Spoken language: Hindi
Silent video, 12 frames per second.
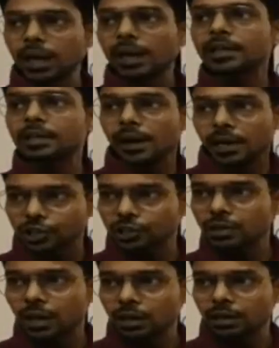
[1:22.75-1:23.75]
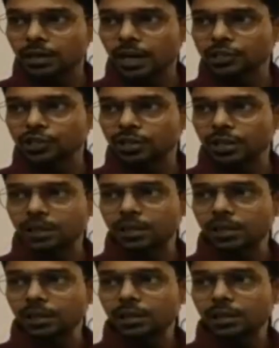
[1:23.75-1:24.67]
लाइट रिएक्शन डार्क रिएक्शन है